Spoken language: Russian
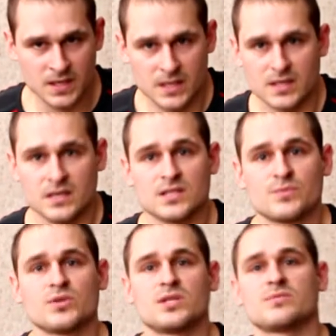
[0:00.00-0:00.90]
Э,
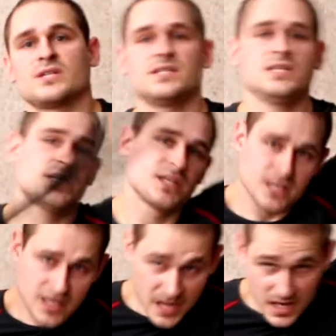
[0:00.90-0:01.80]
смотрим за
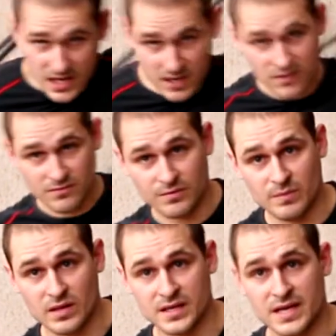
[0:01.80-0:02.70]
техникой
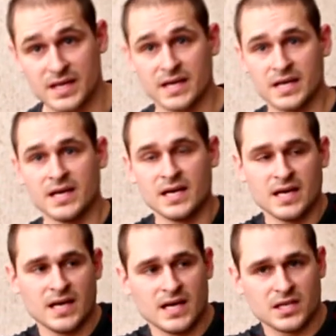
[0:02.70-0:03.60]
выполнения
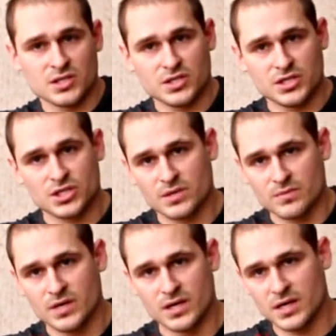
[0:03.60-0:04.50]
дышим,
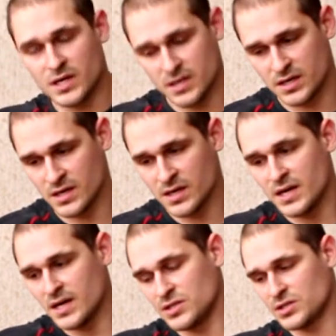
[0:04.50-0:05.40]

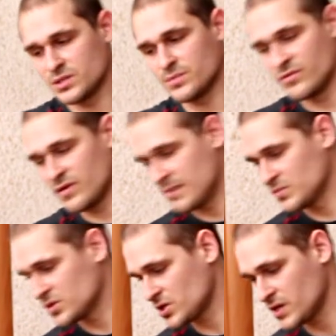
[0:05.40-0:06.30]
не забываем
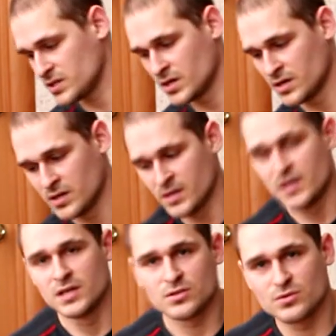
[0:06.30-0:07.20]
дышать,
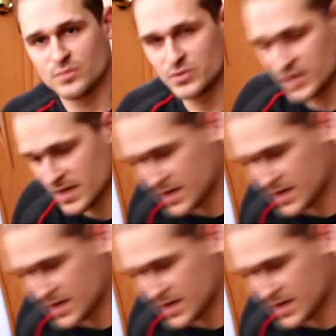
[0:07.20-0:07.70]
чтобы...